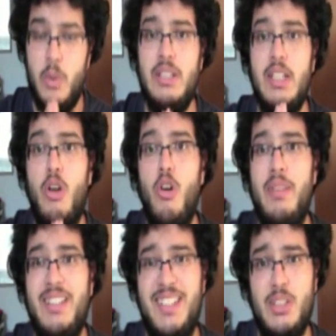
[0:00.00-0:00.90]
Quindi
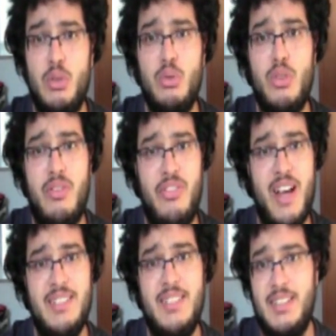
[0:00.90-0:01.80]
come tessuto
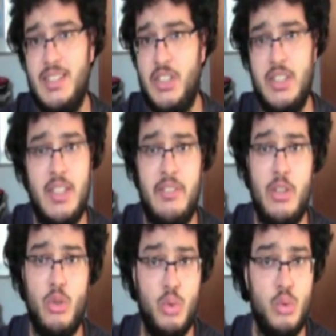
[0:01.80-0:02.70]
fantasy c'è
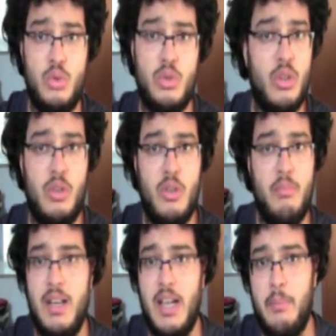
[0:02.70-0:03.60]
davvero tutto,
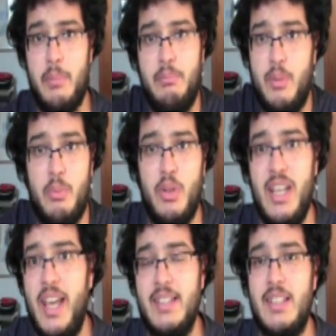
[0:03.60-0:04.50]
non manca proprio
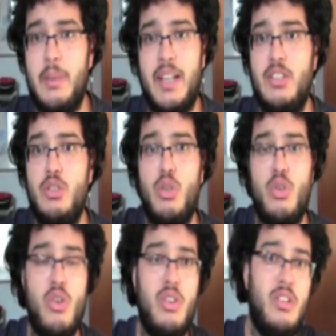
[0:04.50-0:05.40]
niente perché ci
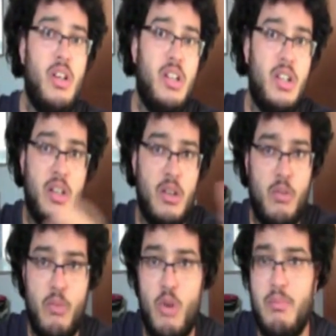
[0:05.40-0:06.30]
sono eh,
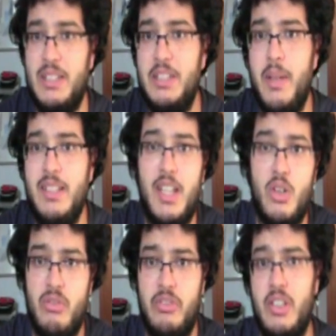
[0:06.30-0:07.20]
combattimenti a
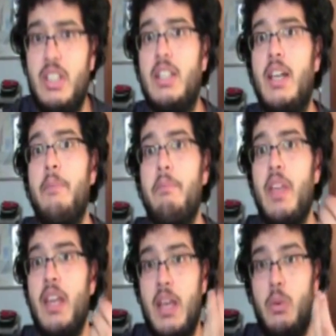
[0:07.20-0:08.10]
non finire
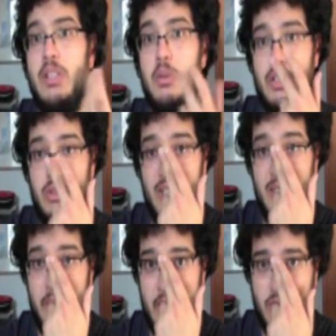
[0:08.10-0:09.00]
e quindi questo a
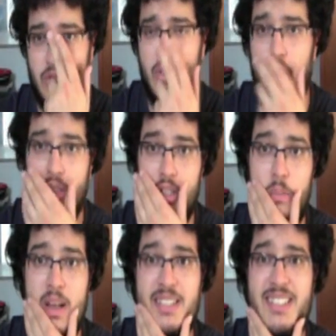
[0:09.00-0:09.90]
chi piacciono i
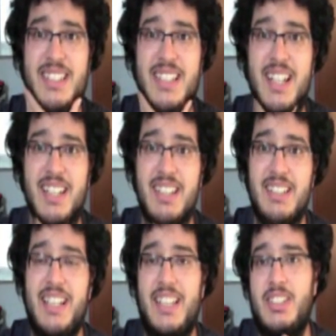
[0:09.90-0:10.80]
romanzi
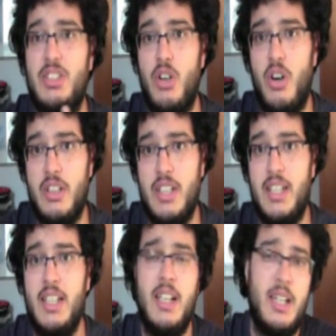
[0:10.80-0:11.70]
eh, di
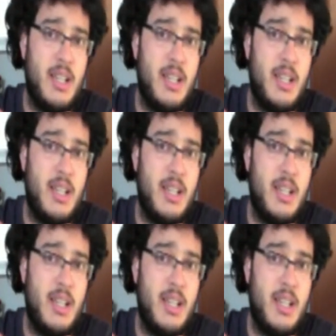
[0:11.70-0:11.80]
azione